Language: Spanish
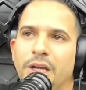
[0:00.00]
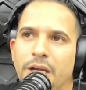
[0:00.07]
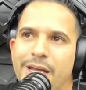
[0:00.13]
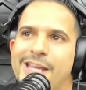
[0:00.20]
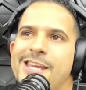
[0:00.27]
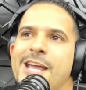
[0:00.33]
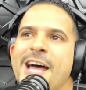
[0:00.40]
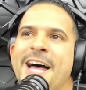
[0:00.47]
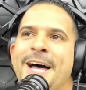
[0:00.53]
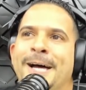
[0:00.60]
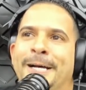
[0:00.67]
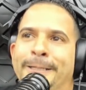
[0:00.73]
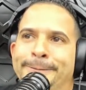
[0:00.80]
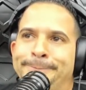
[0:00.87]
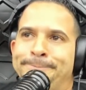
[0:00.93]

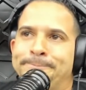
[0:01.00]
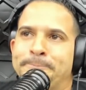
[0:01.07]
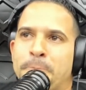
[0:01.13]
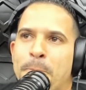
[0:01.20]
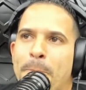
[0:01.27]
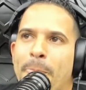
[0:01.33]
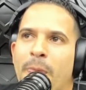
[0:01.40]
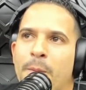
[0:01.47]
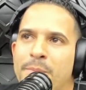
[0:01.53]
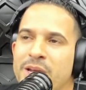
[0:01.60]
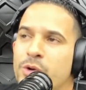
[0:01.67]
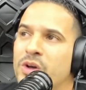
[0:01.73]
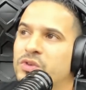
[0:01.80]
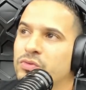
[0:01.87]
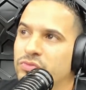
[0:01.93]
Ella mm,
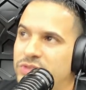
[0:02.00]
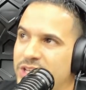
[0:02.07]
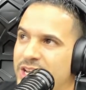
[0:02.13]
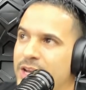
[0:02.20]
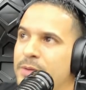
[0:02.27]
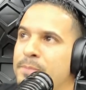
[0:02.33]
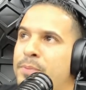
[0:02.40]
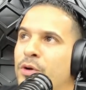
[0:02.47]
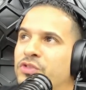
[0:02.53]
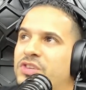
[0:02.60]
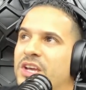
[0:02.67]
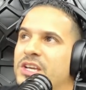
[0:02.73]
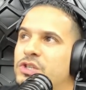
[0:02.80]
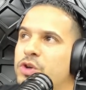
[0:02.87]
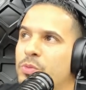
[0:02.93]
vino hace un tiempo,
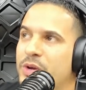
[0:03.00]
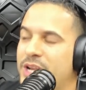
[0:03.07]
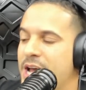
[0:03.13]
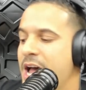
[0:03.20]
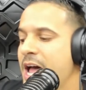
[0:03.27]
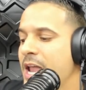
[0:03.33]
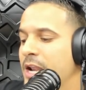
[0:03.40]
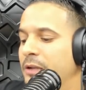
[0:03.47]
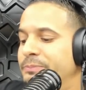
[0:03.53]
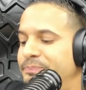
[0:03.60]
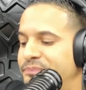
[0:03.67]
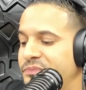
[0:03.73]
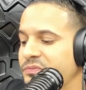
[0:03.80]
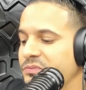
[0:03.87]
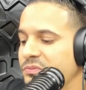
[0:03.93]
se hizo viral
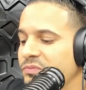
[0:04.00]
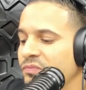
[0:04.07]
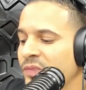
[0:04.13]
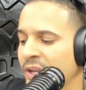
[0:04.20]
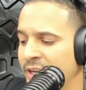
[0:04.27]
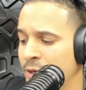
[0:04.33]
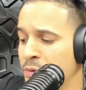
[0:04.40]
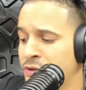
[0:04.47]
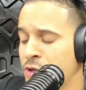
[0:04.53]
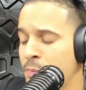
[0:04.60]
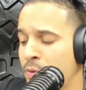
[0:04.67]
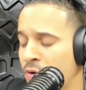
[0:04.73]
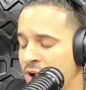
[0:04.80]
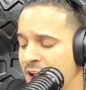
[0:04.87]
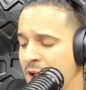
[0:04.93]
en nuestro
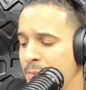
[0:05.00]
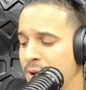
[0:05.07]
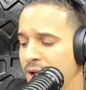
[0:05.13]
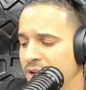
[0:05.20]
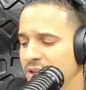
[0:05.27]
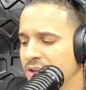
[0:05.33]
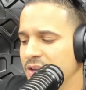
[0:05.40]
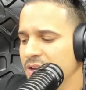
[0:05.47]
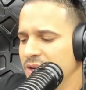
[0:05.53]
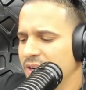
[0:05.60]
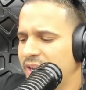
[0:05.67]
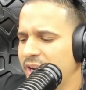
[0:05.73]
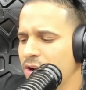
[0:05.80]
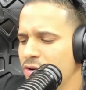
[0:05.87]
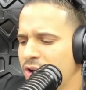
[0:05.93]
programa.
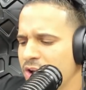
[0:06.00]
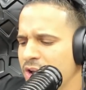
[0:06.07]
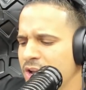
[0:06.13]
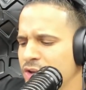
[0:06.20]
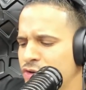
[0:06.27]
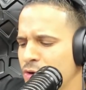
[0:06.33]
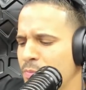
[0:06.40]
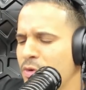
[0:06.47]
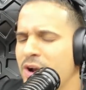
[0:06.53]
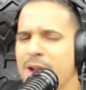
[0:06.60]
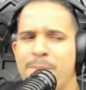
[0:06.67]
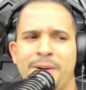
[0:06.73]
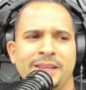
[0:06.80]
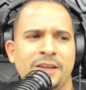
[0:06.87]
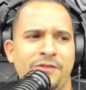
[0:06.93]
Creo que somos
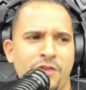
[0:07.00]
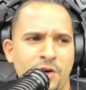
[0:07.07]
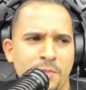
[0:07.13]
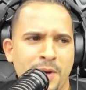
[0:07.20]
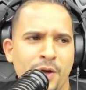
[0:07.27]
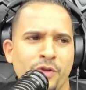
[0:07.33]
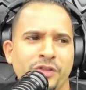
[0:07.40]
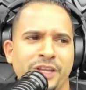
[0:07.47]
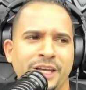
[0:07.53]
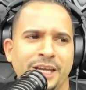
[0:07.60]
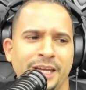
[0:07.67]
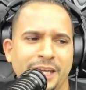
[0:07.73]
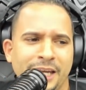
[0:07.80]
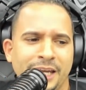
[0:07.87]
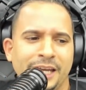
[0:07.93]
la plataforma
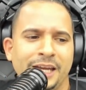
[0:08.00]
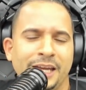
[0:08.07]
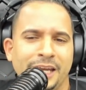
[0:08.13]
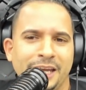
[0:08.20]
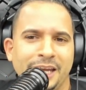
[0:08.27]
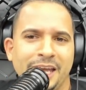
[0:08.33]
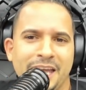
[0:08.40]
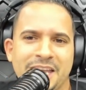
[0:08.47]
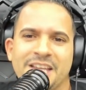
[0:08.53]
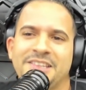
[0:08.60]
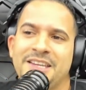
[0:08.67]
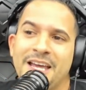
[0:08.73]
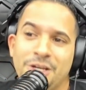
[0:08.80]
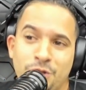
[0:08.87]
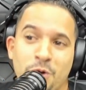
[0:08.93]
donde ella
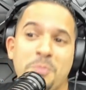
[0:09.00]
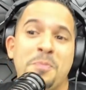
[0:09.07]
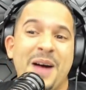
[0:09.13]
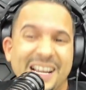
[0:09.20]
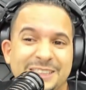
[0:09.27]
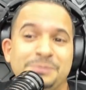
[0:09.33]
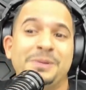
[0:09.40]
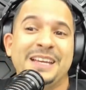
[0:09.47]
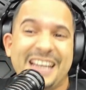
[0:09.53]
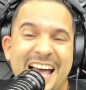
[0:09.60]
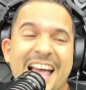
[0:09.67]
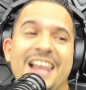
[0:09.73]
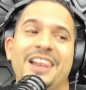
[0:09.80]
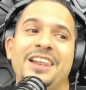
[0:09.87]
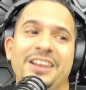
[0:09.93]
se ha hecho más
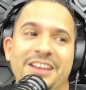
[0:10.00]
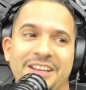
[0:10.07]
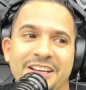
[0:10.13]
viral.